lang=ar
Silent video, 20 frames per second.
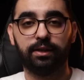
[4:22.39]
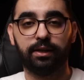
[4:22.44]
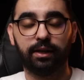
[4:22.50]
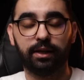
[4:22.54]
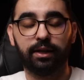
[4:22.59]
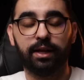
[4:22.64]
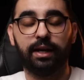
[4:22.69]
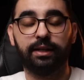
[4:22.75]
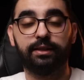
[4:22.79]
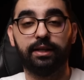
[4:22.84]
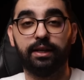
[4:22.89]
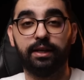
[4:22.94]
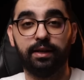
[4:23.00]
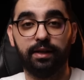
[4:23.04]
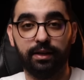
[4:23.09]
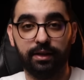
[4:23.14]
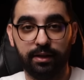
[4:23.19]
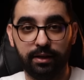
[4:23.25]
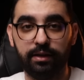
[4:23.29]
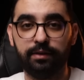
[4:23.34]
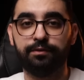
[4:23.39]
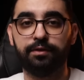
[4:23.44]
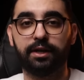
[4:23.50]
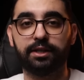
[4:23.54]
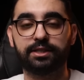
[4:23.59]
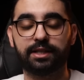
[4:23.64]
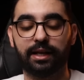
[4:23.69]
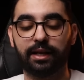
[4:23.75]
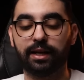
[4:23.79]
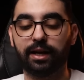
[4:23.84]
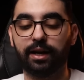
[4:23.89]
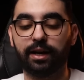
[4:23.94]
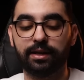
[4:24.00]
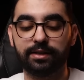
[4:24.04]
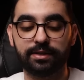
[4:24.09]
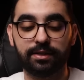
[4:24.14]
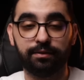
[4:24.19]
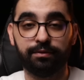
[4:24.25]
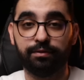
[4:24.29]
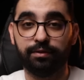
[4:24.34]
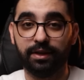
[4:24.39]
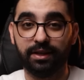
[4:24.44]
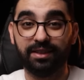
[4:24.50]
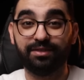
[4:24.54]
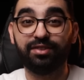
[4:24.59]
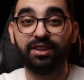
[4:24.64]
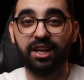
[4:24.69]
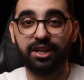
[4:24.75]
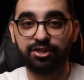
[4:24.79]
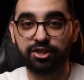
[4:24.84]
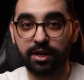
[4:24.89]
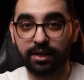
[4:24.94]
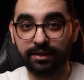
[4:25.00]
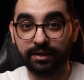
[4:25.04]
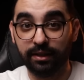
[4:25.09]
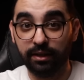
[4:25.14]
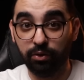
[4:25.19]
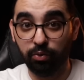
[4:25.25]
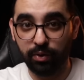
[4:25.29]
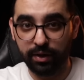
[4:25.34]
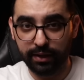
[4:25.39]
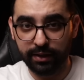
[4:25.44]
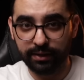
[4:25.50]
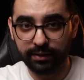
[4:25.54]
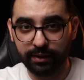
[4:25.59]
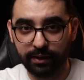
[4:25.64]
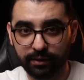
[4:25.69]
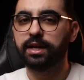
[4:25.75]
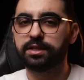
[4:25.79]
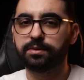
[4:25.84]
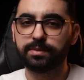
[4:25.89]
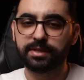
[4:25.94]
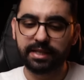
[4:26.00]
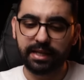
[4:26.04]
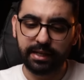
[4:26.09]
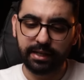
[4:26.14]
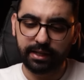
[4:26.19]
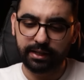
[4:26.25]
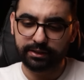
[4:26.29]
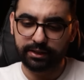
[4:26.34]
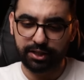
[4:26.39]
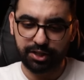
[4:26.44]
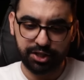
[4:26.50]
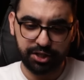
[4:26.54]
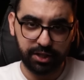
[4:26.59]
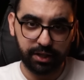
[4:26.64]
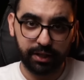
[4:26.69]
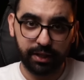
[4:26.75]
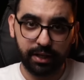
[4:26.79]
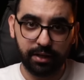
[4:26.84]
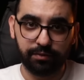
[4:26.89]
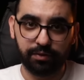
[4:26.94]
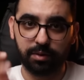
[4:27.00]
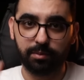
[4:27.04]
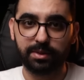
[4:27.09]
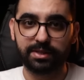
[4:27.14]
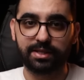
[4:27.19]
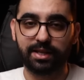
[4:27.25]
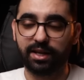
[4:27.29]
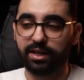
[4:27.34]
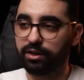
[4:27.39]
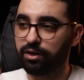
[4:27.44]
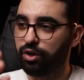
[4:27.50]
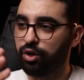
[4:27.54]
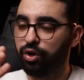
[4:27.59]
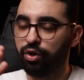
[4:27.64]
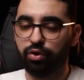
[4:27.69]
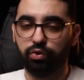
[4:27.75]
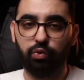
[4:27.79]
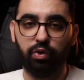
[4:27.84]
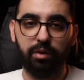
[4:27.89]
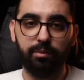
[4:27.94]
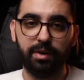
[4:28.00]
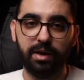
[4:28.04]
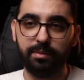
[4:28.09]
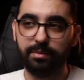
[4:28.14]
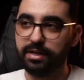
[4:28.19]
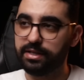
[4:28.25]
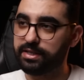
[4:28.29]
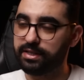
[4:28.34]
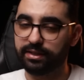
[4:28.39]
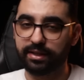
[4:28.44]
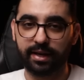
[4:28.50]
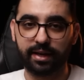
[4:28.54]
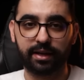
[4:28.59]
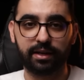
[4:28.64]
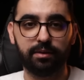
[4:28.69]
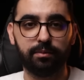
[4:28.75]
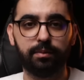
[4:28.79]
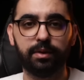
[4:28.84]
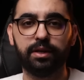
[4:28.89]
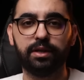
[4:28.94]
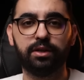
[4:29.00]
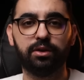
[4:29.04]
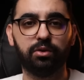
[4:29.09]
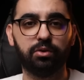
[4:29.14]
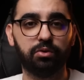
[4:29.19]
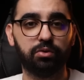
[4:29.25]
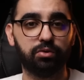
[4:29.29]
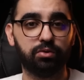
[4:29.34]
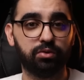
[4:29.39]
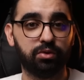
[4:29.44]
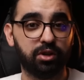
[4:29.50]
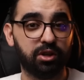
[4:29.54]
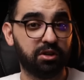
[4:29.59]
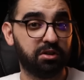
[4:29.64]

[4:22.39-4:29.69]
اللحظه اللي اللي فقت كنلقى راسي في, الحجر ديال الوالده كانت مسكينه كترش عليا في المزهر وعماماتي دايرين بيا و...